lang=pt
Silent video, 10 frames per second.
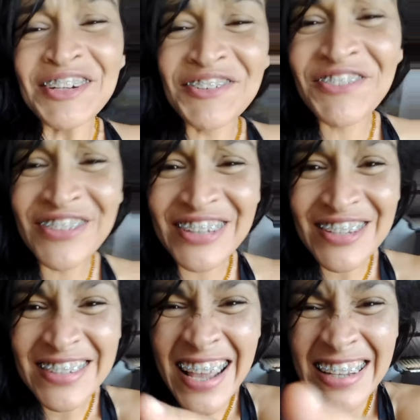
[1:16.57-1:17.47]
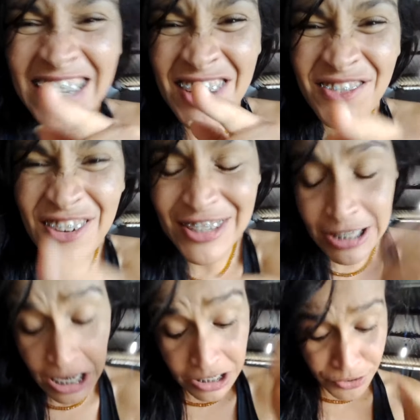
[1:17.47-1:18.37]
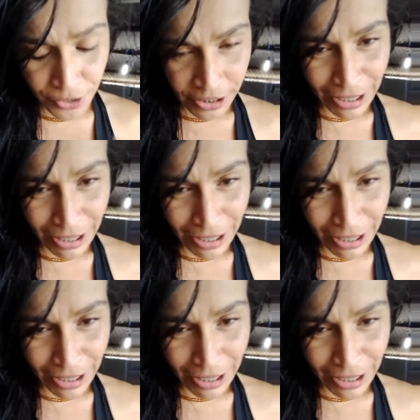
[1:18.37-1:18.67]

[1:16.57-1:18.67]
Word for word: No fundo eu sei que você só